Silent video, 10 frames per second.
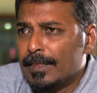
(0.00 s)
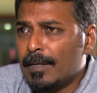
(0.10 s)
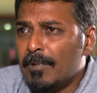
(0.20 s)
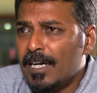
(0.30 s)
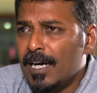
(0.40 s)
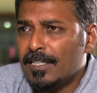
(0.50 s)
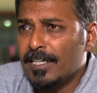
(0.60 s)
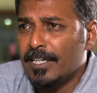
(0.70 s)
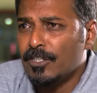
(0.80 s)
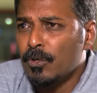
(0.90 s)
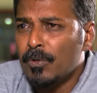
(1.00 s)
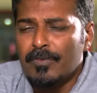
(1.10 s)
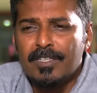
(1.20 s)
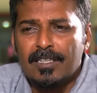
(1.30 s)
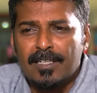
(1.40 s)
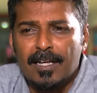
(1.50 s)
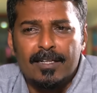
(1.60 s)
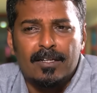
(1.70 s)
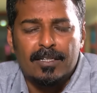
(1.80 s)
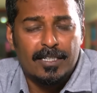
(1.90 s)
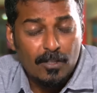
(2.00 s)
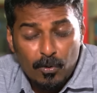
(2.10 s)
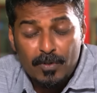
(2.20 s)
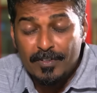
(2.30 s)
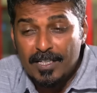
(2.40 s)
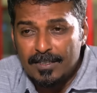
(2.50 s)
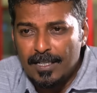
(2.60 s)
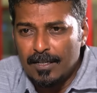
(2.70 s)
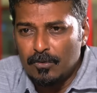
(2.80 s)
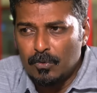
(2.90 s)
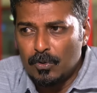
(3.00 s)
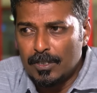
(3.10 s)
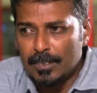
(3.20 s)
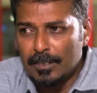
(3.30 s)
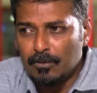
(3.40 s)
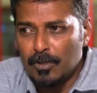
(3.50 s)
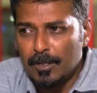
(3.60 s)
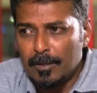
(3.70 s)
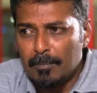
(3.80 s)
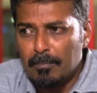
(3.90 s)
தமிழ்நாட்டை ஏதோ ஒரு விதத்தில் ஏதோ ஒரு விதத்தில் ஒரு ஒரு